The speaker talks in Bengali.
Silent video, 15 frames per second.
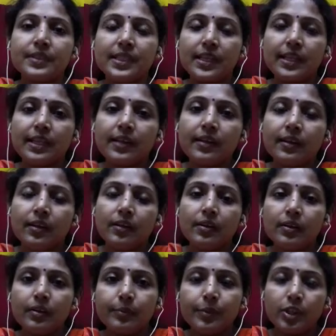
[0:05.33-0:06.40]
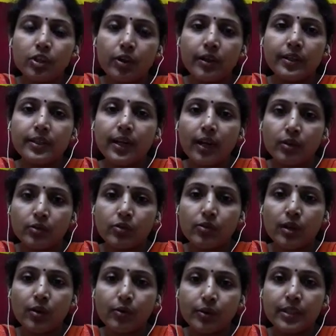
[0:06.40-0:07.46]
যে বিষয়টি
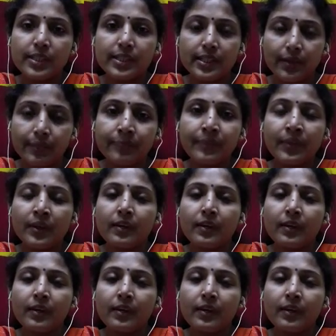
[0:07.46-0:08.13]
আলোচনা করেছিলাম